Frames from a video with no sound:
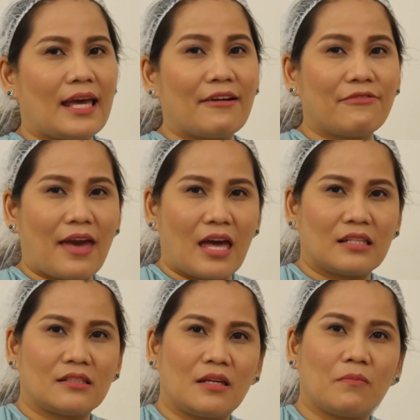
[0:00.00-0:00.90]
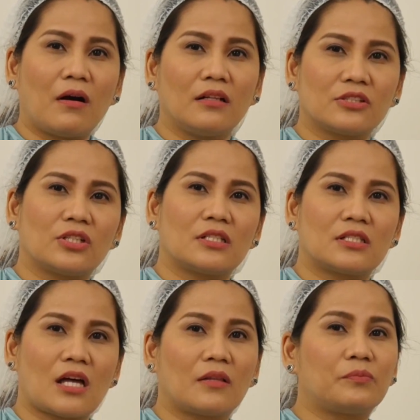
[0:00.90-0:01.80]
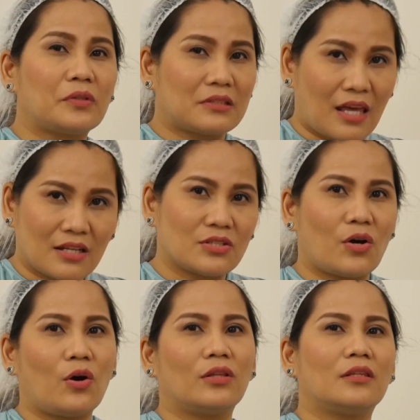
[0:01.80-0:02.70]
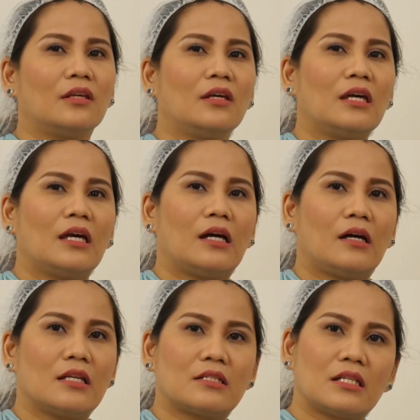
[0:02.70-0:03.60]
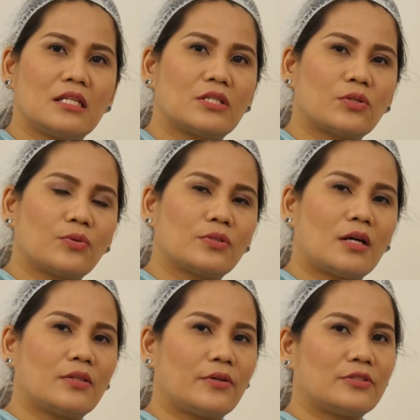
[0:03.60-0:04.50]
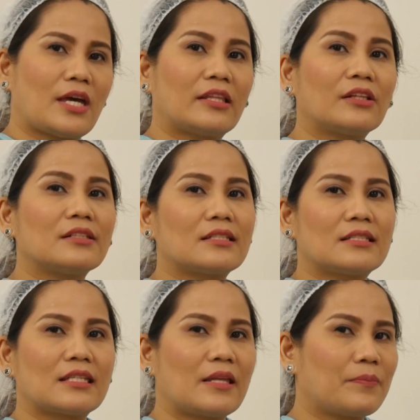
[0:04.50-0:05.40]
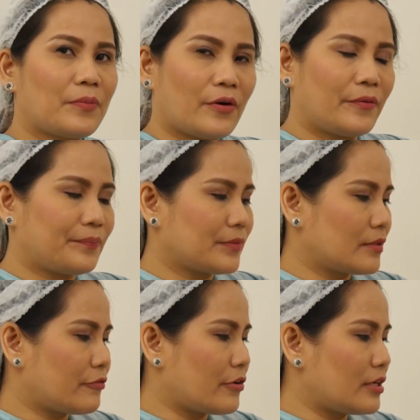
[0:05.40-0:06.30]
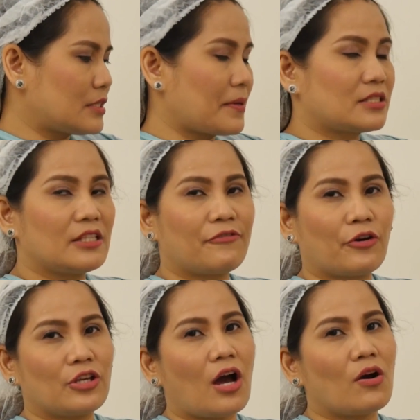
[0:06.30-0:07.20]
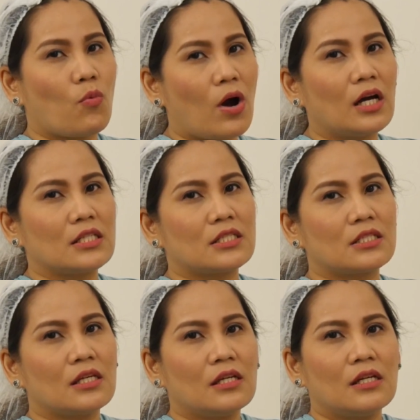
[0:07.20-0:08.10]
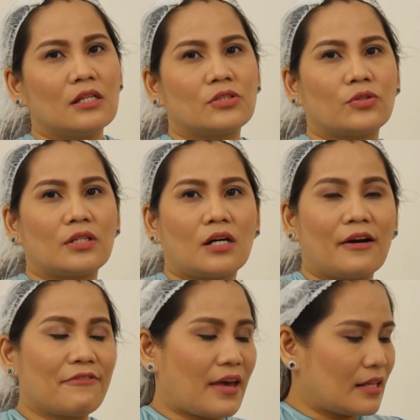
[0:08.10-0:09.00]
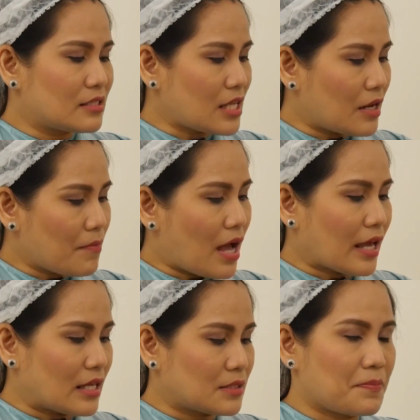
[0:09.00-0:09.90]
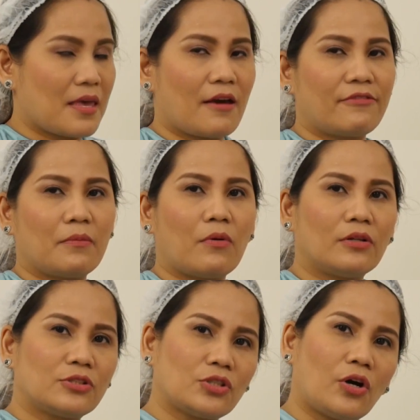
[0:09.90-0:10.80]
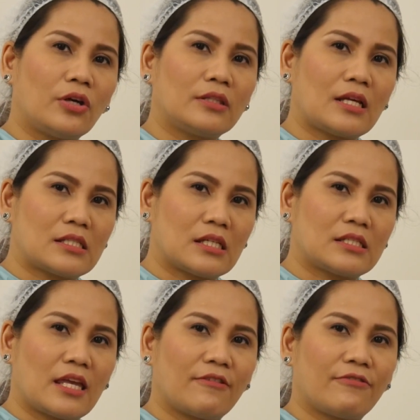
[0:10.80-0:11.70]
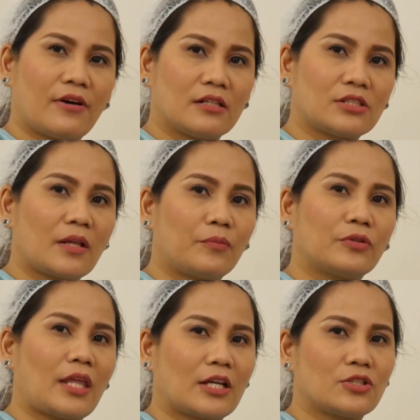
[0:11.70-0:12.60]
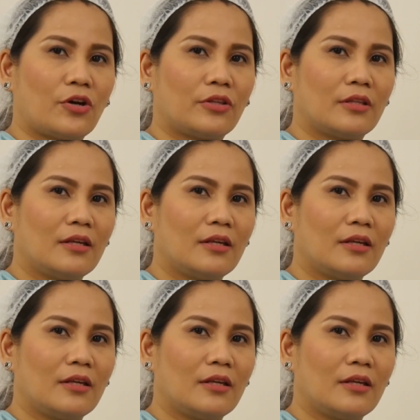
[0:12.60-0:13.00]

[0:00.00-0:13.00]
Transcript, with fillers: the Aven Emulsion Sun Protection. Uh, it's really so ano, gentle sa skin po, for, especially for young ones. So the Aven Sunblock SPF Emulsion, that's a safe uh, sun protection.